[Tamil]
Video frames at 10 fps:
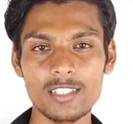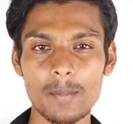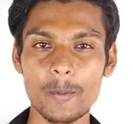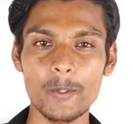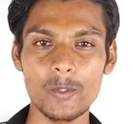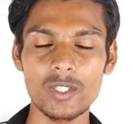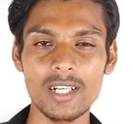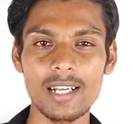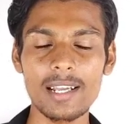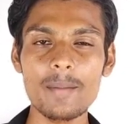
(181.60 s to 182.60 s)
ஜாக் சப்போர்ட்
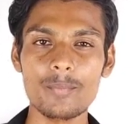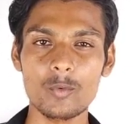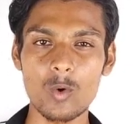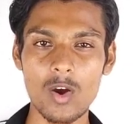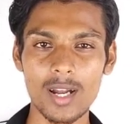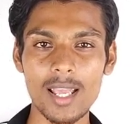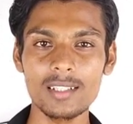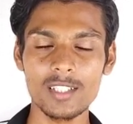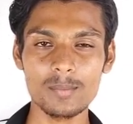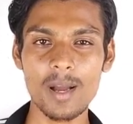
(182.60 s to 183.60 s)
கொடுத்துருக்காங்க
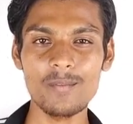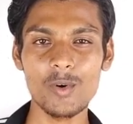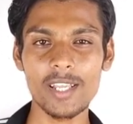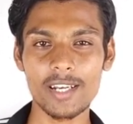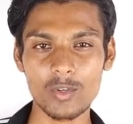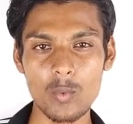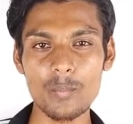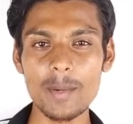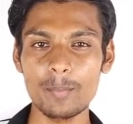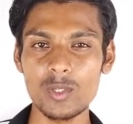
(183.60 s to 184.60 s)
ஓவராலாக இந்த ஸ்மார்ட் ஃபோனில் எனக்கு
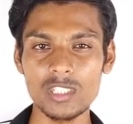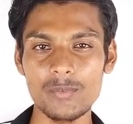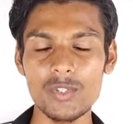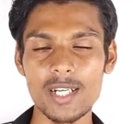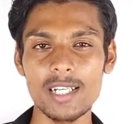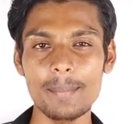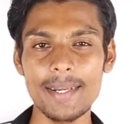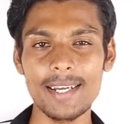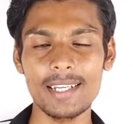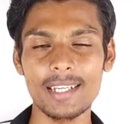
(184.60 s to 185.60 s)
ரொம்ப பிடிச்ச ஃபீச்சர் என்ன
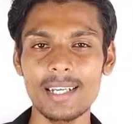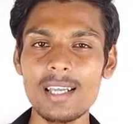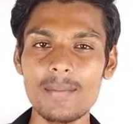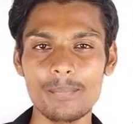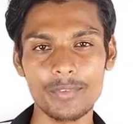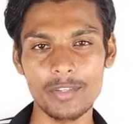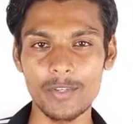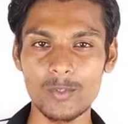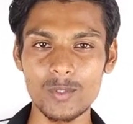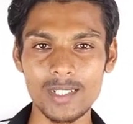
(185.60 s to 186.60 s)
அப்படின்னு கேட்டிங்கன்னா
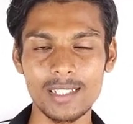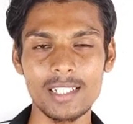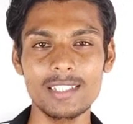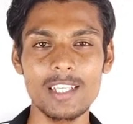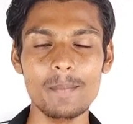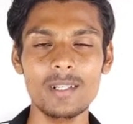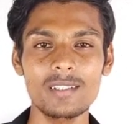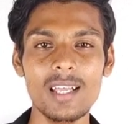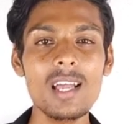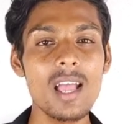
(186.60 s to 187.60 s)
இவங்க கொடுத்துருக்க இந்த டிசைன்
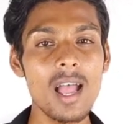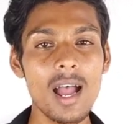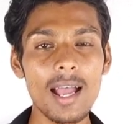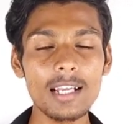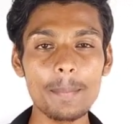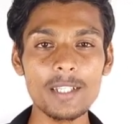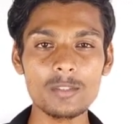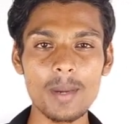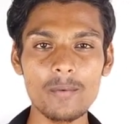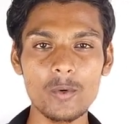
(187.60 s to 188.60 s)
மட்டும்தான் அதுக்கப்புறம்
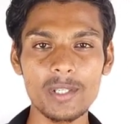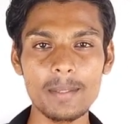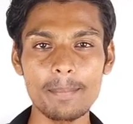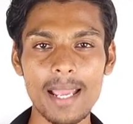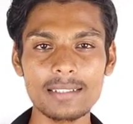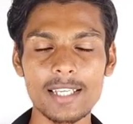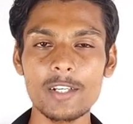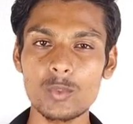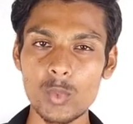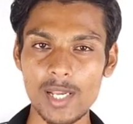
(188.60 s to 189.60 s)
இந்த ஸ்மார்ட் ஃபோனுக்கு பேக்
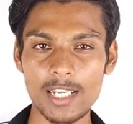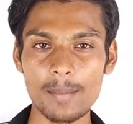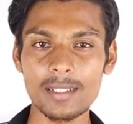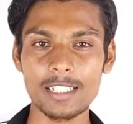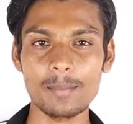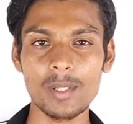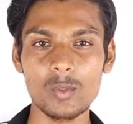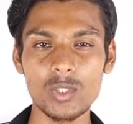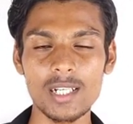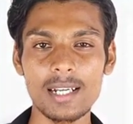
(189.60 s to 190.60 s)
சைட் டுவெல் கேமரா செட்டப்
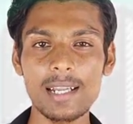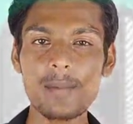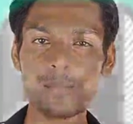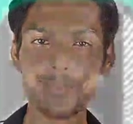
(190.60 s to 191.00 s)
தான் கொடுத்துருக்காங்க